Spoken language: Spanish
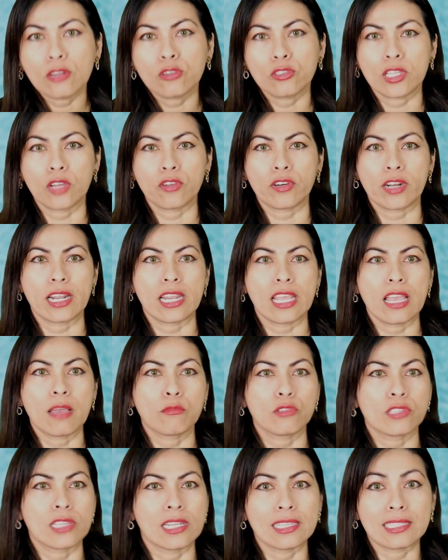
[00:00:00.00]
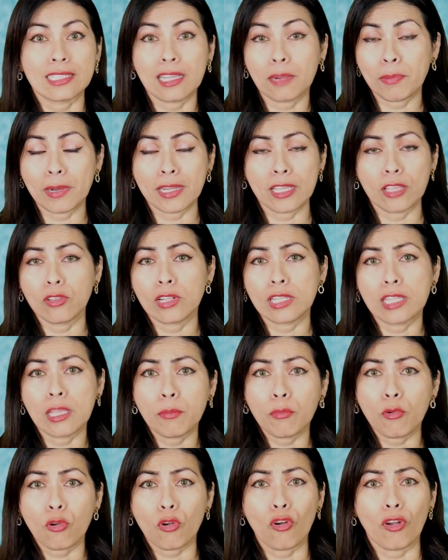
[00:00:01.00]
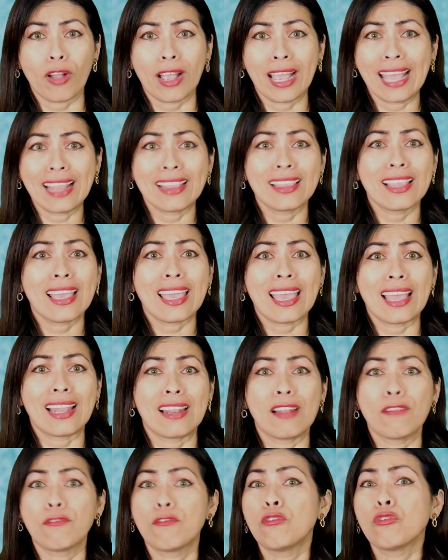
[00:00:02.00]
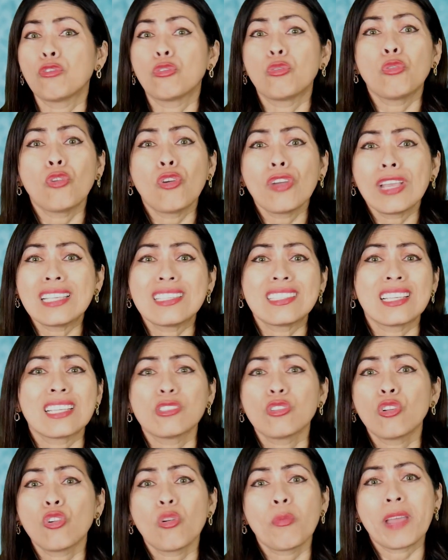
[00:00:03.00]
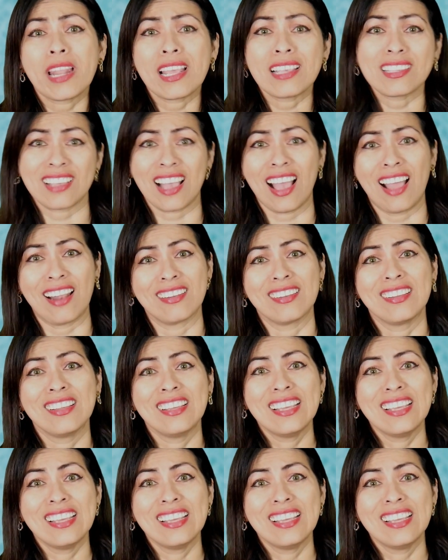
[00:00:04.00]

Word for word: nos ahorraríamos el estar perdiendo el tiempo con gente que en el futuro quizás no lo merezcan.